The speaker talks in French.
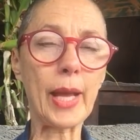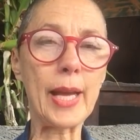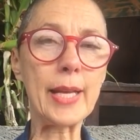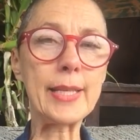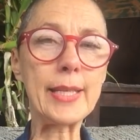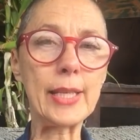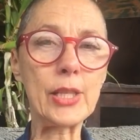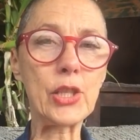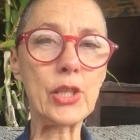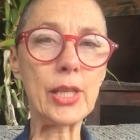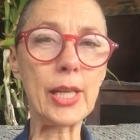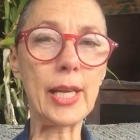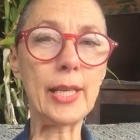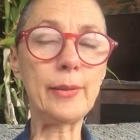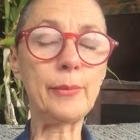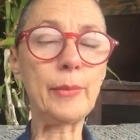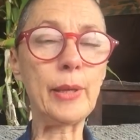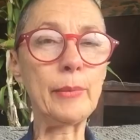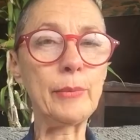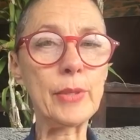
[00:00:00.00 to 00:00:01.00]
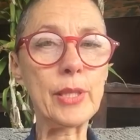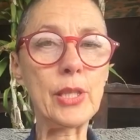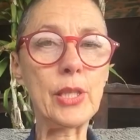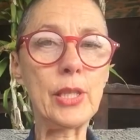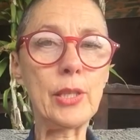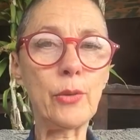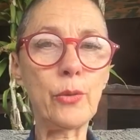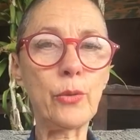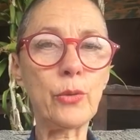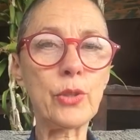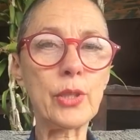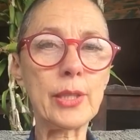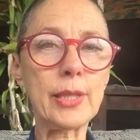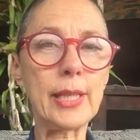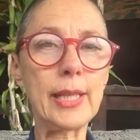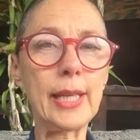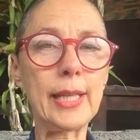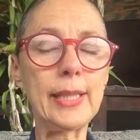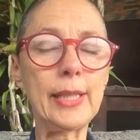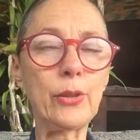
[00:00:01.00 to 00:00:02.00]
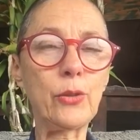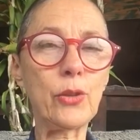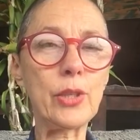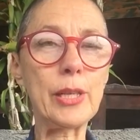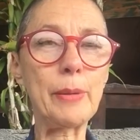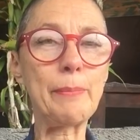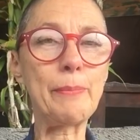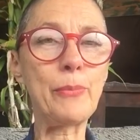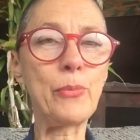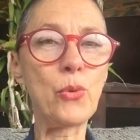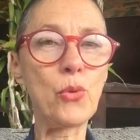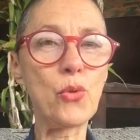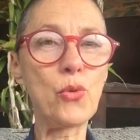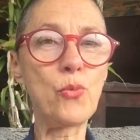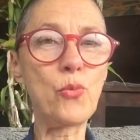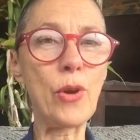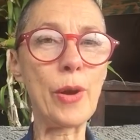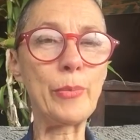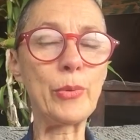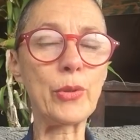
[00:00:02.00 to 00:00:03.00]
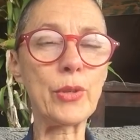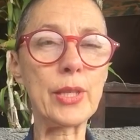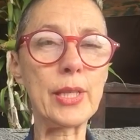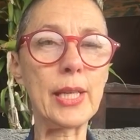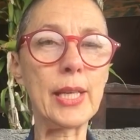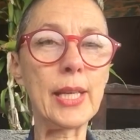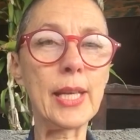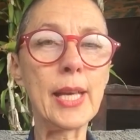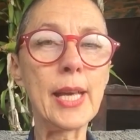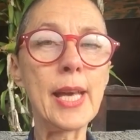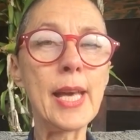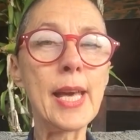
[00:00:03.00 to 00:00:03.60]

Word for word: à cette chaîne, même si euh, ces derniers temps j'ai beaucoup moins posté,